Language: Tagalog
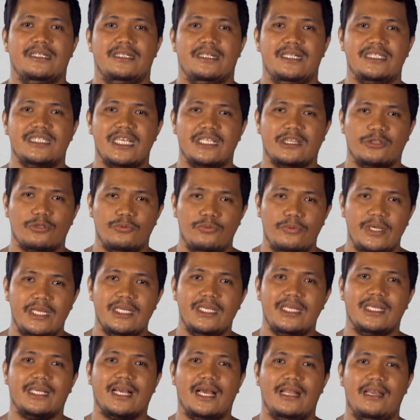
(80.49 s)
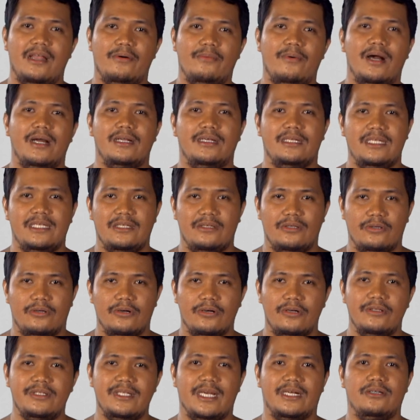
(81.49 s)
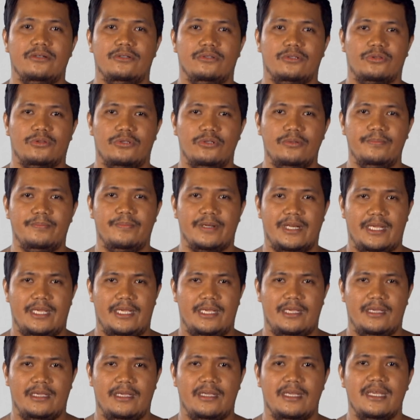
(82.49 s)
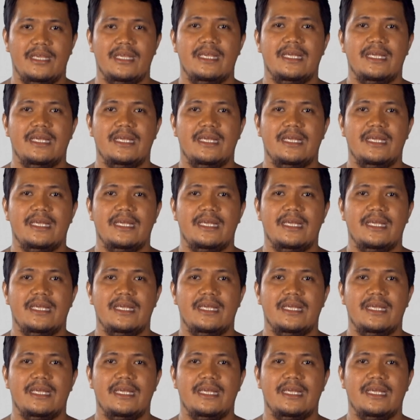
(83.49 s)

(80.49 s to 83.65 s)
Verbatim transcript: na sa tuwing ikalawang linggo ng Oktubre